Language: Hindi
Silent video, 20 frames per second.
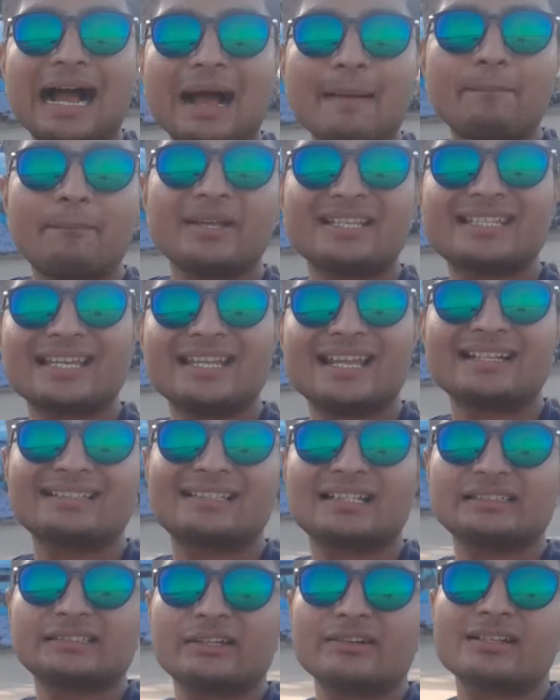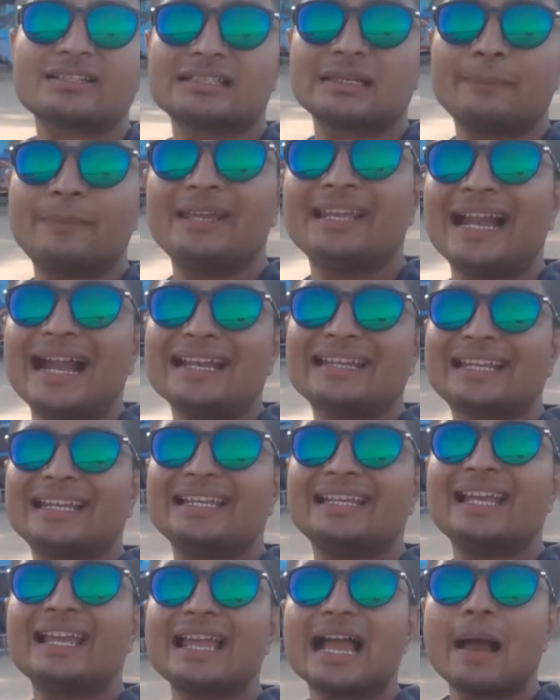आप पीछे देख सकते हो कि सभी राइड के
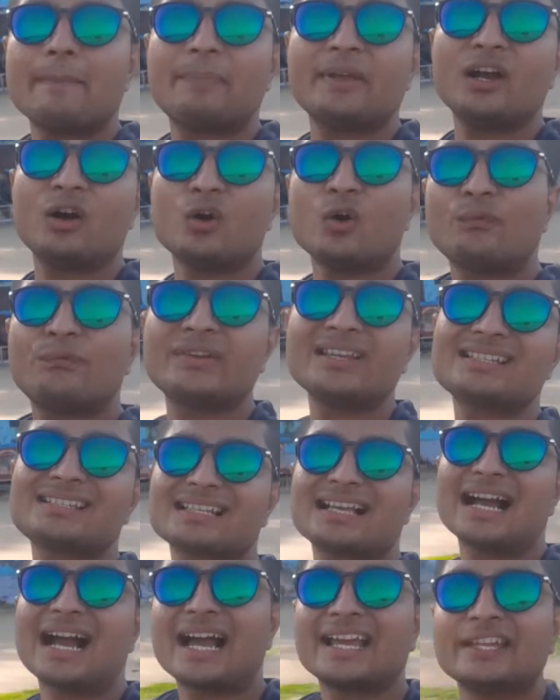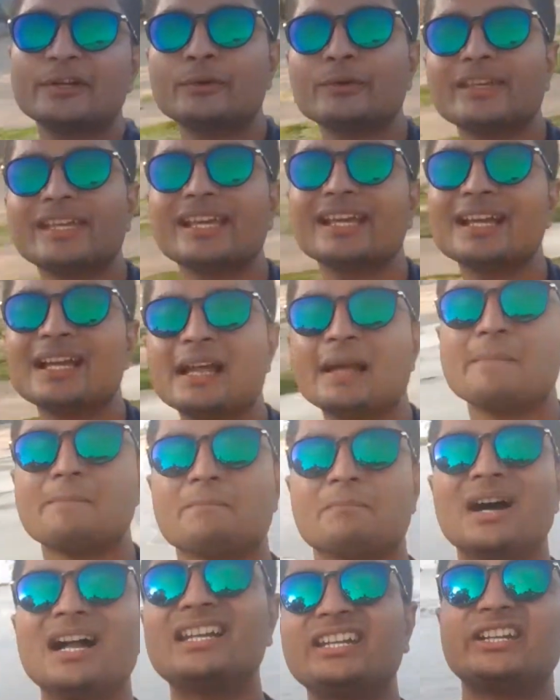लिए यहाँ पे ऑफिस आई हुई है
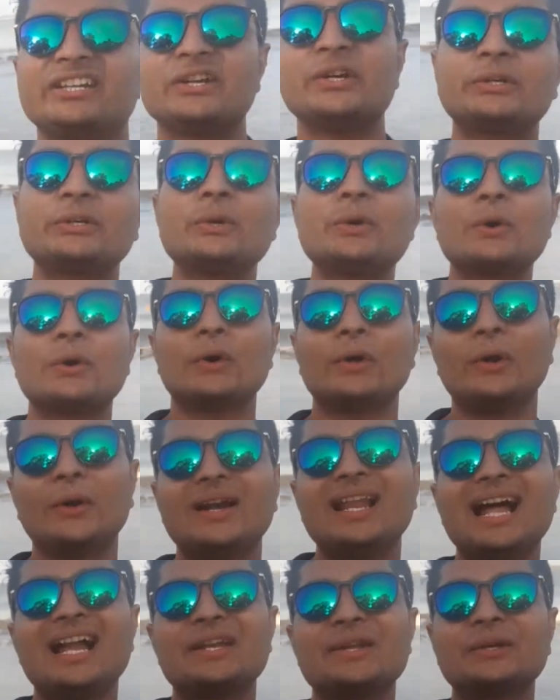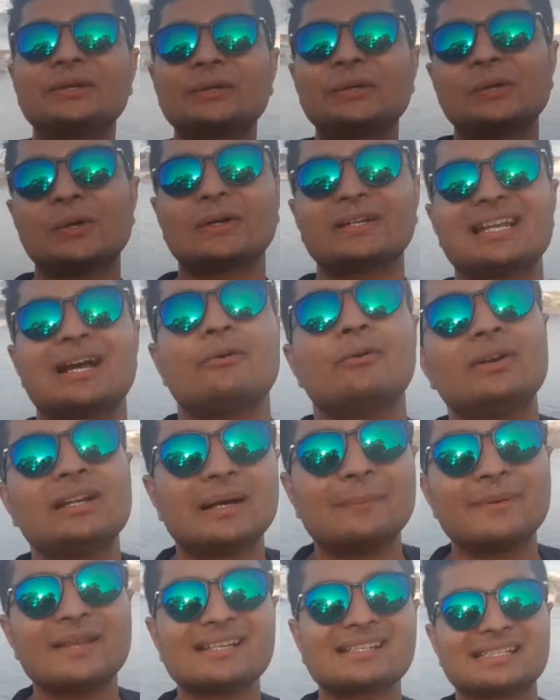बट ड्यू ड्यू टू लॉकडाउन
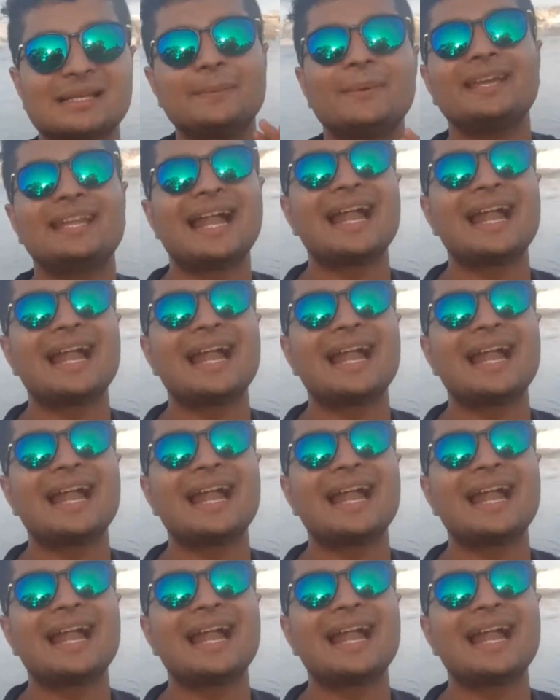सभी